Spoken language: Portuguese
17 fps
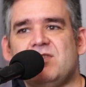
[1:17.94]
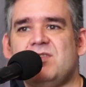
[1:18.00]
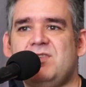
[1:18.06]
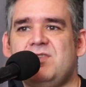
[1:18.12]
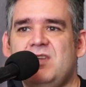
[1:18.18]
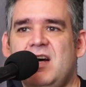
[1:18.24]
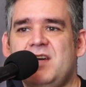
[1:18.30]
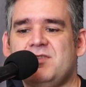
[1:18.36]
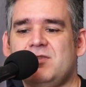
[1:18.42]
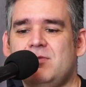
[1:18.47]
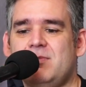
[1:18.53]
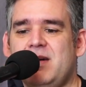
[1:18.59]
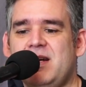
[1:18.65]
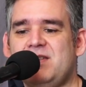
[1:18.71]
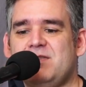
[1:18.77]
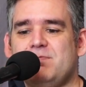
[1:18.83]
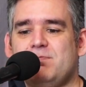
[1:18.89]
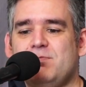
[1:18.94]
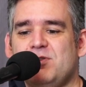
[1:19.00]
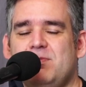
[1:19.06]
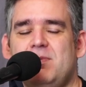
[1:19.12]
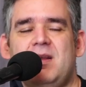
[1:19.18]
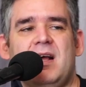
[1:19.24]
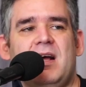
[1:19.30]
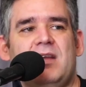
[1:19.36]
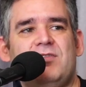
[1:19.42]
sociais, com mais
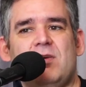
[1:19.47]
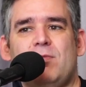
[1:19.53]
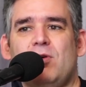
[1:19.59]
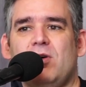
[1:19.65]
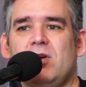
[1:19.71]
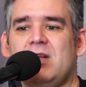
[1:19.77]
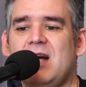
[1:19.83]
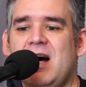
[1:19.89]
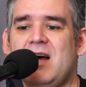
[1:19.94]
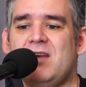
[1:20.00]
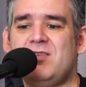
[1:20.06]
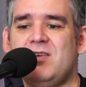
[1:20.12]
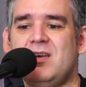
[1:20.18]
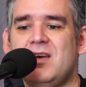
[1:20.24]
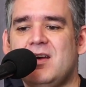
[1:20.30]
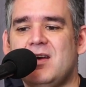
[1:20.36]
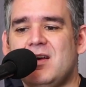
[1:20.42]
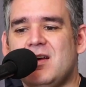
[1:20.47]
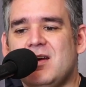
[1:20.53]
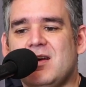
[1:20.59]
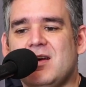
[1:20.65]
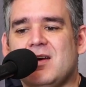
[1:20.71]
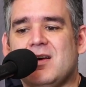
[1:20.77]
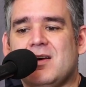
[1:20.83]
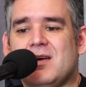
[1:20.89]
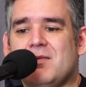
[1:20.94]
possibilidades de abordagem.
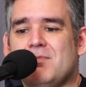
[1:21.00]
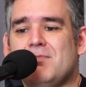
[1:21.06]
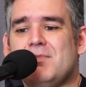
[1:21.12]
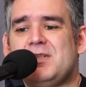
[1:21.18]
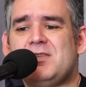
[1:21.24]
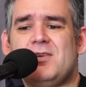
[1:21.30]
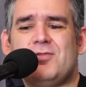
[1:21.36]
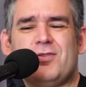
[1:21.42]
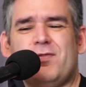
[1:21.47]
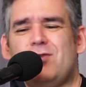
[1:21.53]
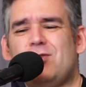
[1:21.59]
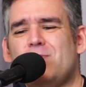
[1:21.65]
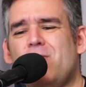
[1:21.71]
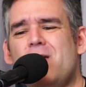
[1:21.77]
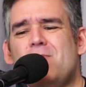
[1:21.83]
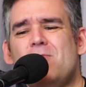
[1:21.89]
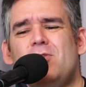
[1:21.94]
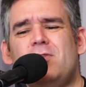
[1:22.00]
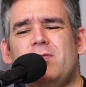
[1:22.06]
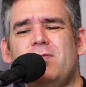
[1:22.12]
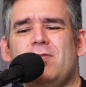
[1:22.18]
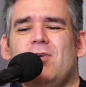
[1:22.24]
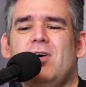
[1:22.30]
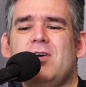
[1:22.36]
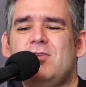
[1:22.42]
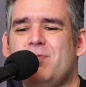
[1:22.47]
Mas eu acho que o futebol é muito
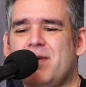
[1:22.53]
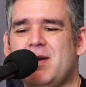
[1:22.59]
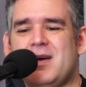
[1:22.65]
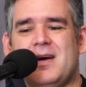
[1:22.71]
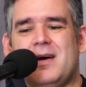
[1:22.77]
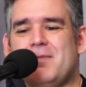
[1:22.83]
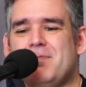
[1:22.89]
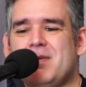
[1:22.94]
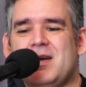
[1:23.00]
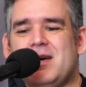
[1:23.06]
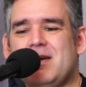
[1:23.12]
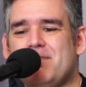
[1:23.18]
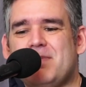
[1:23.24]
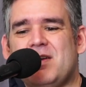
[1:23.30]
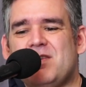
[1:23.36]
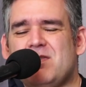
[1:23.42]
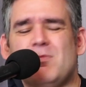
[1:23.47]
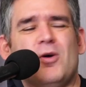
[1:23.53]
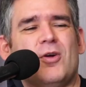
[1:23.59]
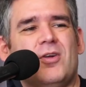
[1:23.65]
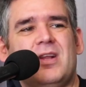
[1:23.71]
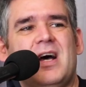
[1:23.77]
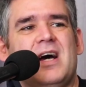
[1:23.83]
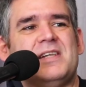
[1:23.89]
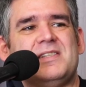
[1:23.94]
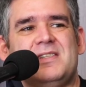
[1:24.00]
forte para
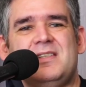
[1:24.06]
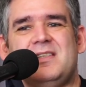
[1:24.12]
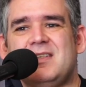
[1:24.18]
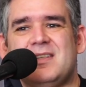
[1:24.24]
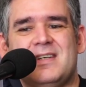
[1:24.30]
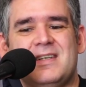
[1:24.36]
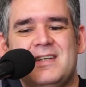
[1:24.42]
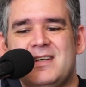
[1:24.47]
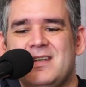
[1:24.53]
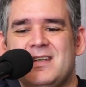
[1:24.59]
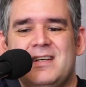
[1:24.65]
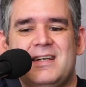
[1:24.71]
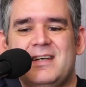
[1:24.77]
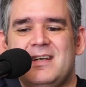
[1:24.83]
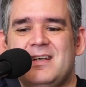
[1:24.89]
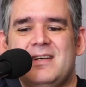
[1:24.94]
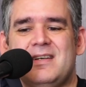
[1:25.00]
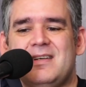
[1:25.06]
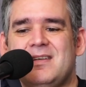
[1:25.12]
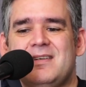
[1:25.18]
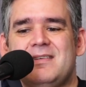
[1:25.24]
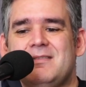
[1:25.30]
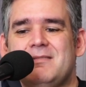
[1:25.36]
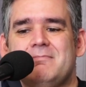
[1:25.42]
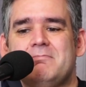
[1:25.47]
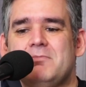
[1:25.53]
desmoronar assim, cara.
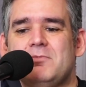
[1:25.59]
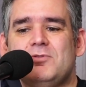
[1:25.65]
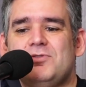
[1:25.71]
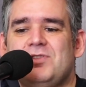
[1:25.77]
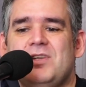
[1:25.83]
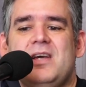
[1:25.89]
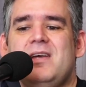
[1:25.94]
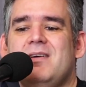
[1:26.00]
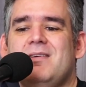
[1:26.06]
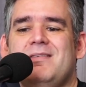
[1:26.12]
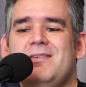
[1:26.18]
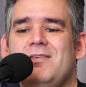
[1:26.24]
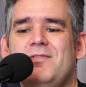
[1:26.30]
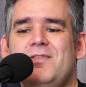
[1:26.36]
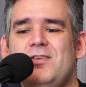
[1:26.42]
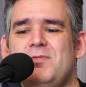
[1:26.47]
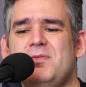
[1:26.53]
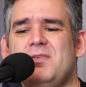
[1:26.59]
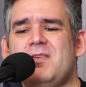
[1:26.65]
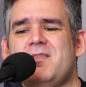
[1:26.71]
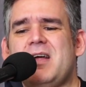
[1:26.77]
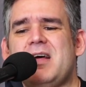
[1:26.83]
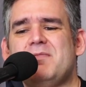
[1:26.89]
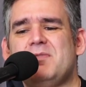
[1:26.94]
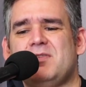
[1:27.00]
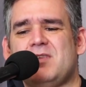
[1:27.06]
É, não sei. Eu vejo as pessoas
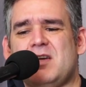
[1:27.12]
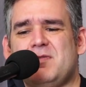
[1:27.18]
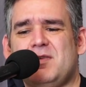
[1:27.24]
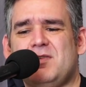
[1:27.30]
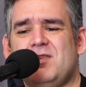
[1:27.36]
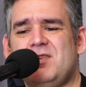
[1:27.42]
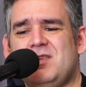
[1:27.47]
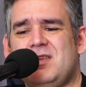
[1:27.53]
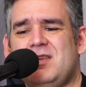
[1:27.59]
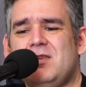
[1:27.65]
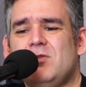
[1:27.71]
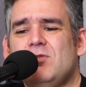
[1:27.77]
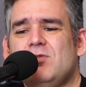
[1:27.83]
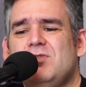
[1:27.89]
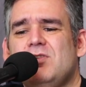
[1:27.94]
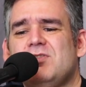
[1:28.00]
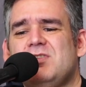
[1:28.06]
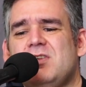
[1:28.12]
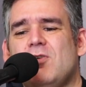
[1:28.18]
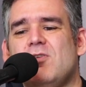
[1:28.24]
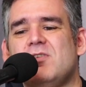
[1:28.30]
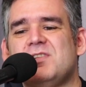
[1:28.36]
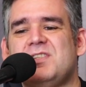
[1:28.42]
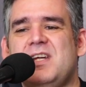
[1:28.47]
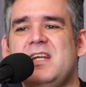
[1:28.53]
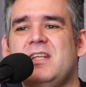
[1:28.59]
lá, ah, as pessoas não, não se
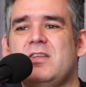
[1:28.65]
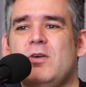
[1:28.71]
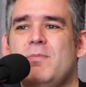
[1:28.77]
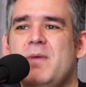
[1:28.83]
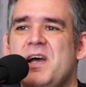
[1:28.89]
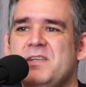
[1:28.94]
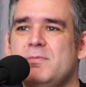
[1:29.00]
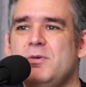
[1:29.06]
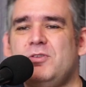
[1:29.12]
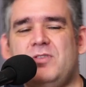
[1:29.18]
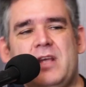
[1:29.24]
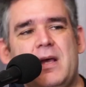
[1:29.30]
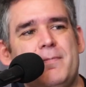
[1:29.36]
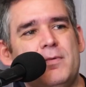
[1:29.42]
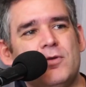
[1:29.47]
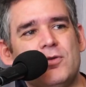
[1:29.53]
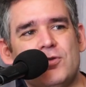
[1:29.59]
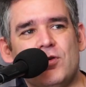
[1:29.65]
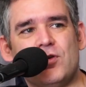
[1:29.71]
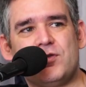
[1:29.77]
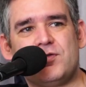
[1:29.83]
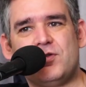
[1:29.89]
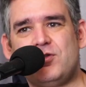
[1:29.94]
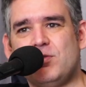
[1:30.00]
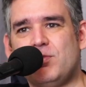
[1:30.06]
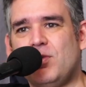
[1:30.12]
concentram mais muito tempo num jogo de
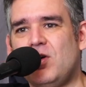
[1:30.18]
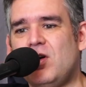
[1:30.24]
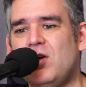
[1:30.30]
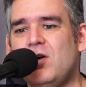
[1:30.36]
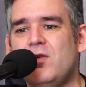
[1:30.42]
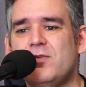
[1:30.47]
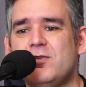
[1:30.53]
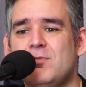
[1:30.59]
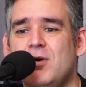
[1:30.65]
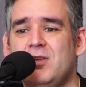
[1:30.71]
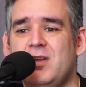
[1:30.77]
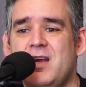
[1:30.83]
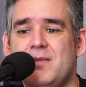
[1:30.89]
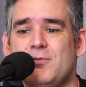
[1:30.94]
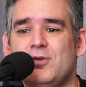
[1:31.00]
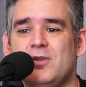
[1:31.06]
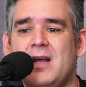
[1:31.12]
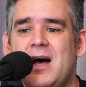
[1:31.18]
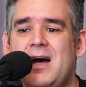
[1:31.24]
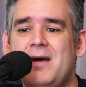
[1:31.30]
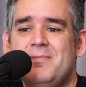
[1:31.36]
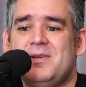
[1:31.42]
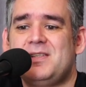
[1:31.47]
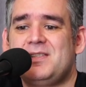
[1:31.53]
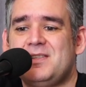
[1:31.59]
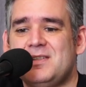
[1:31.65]
futebol. O futebol tem que mudar,
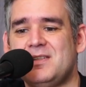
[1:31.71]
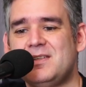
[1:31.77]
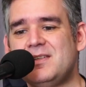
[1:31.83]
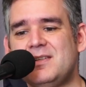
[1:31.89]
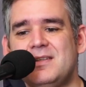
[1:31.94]
mas